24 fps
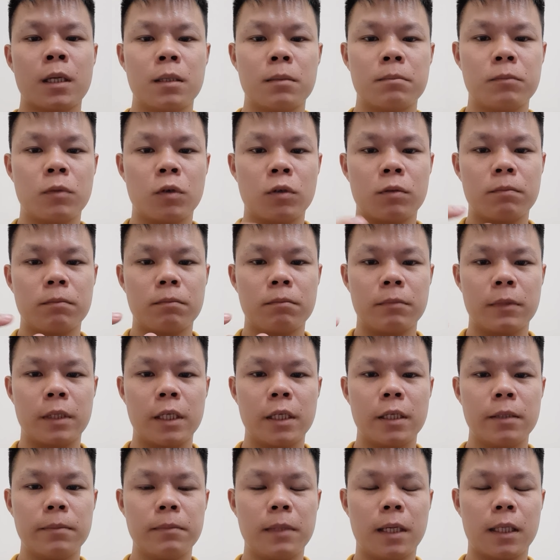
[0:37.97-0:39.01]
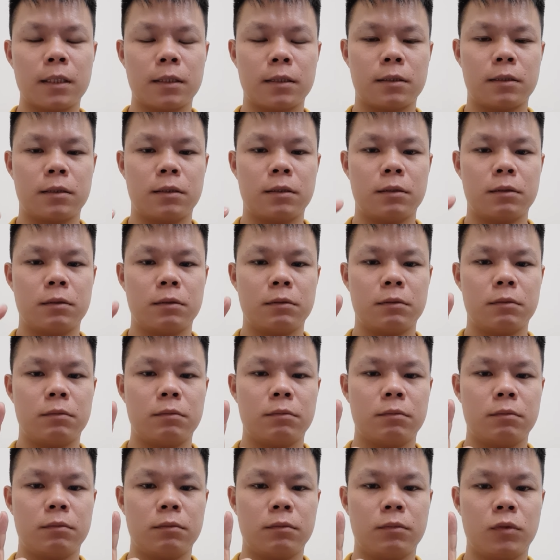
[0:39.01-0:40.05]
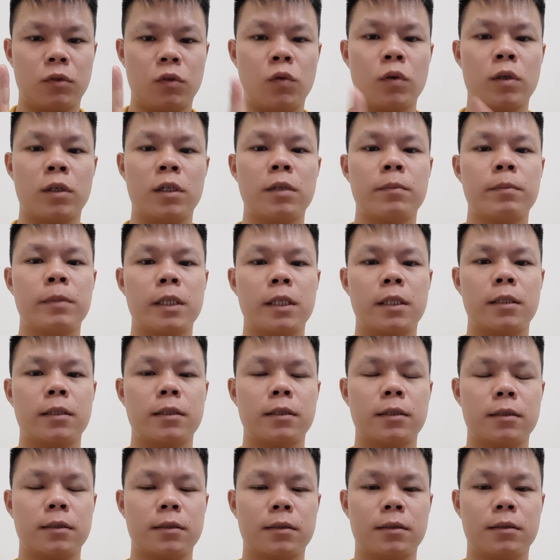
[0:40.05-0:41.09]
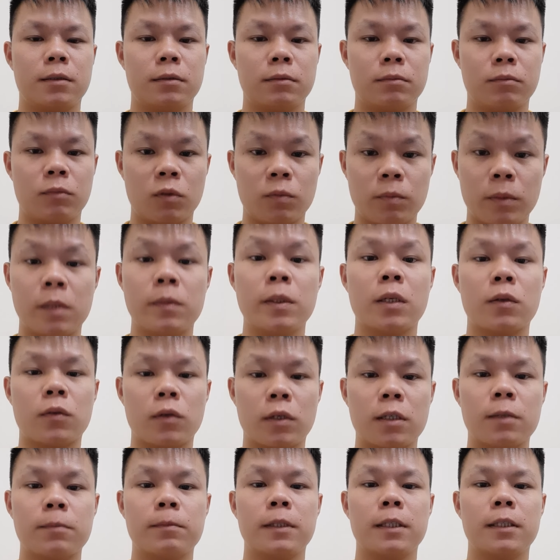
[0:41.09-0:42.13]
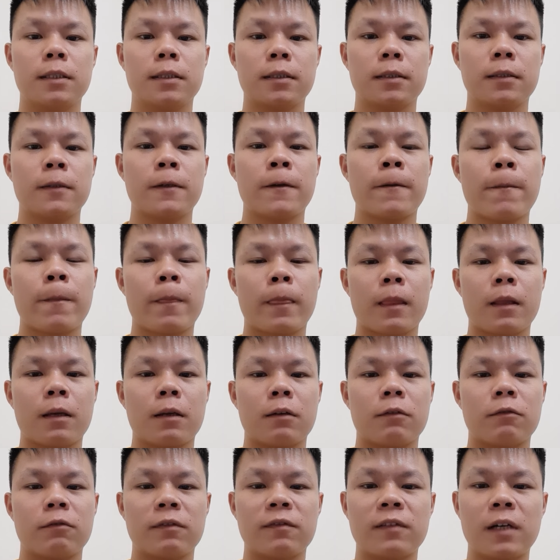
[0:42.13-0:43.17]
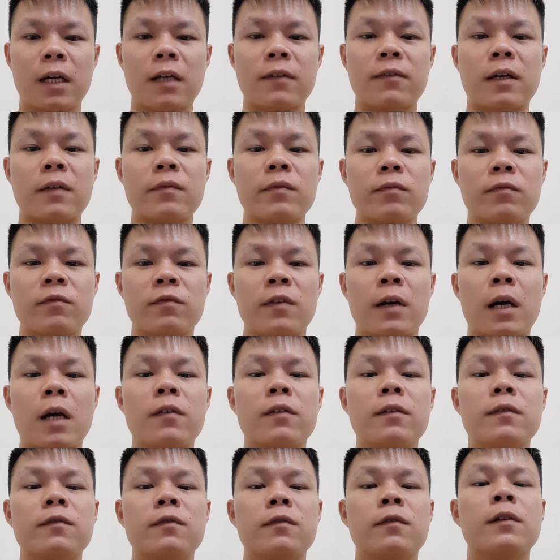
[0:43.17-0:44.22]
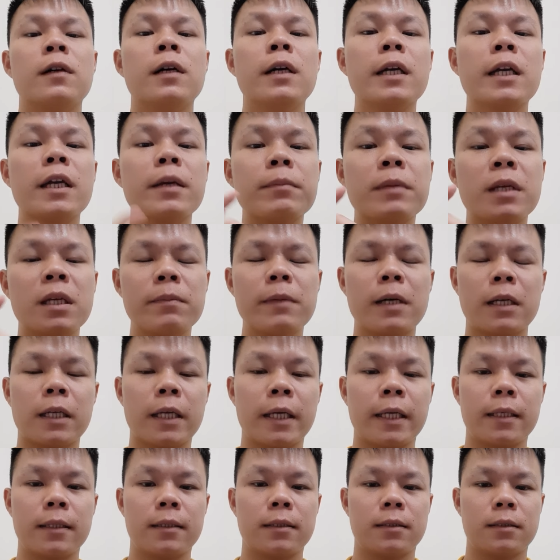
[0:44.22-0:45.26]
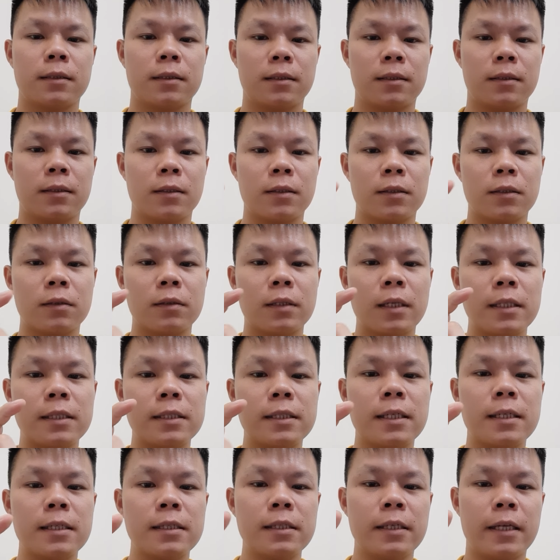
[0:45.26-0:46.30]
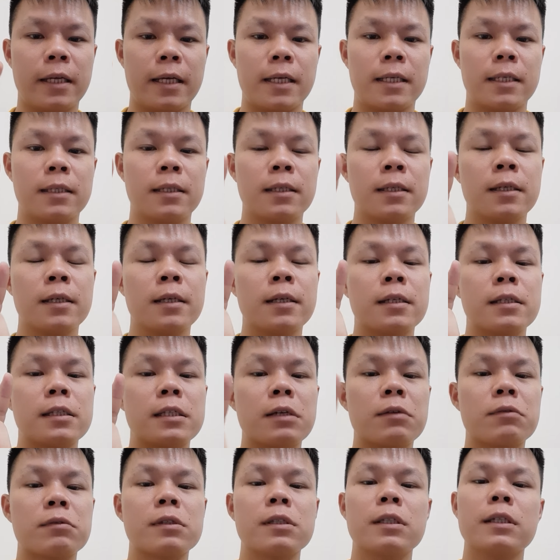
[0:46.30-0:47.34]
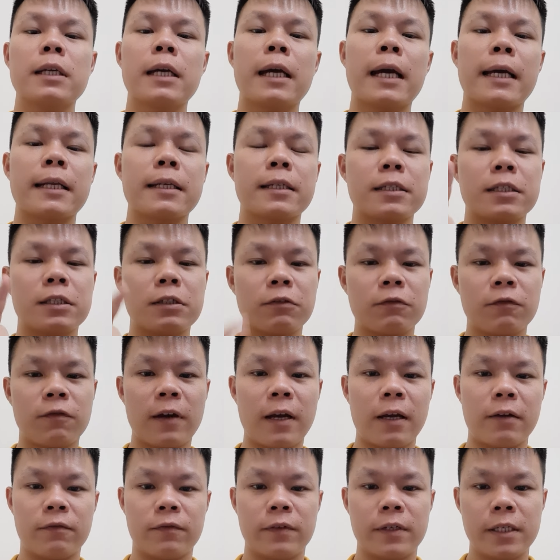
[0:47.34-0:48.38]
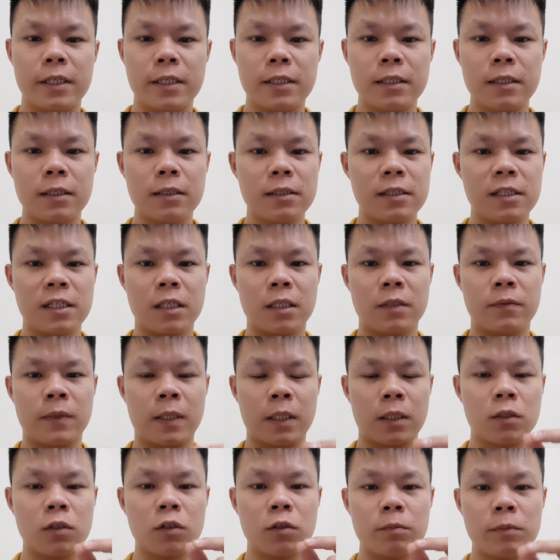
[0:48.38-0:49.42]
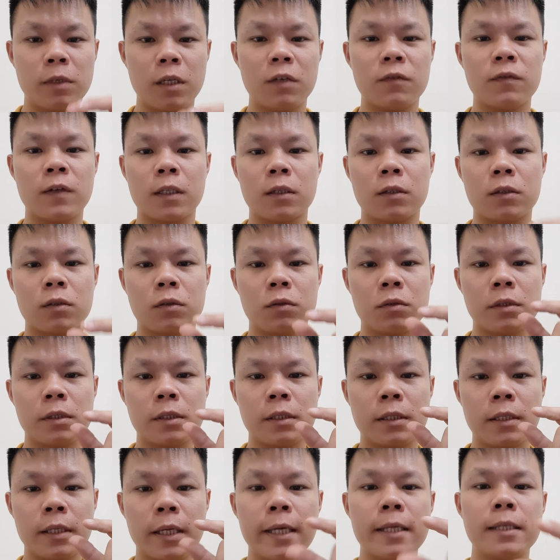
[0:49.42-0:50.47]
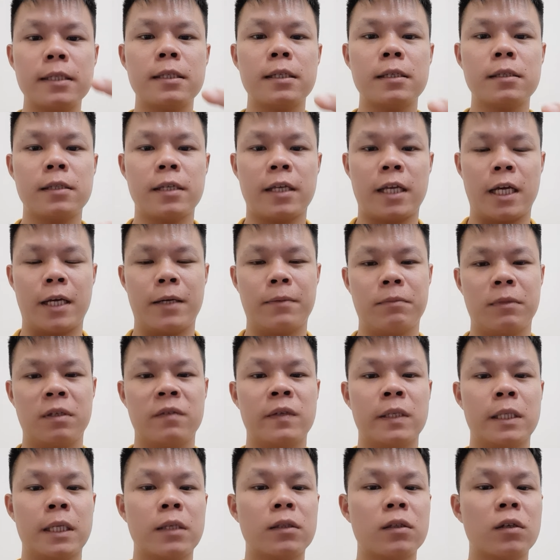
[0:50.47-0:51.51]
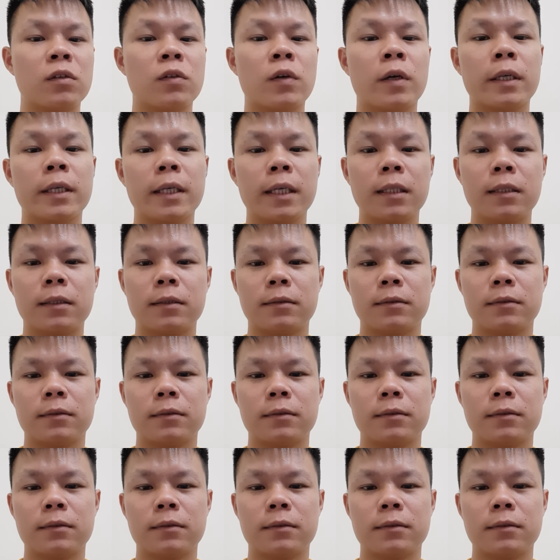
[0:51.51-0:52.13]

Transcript: một bí mật của nước Mỹ một bí mật của nước Mỹ và và, và với cái bí mật này tôi đã chia sẻ trong giới hạn trong phạm vi những gì mà tôi biết và tôi nên chia sẻ bởi vì nếu tôi nói hết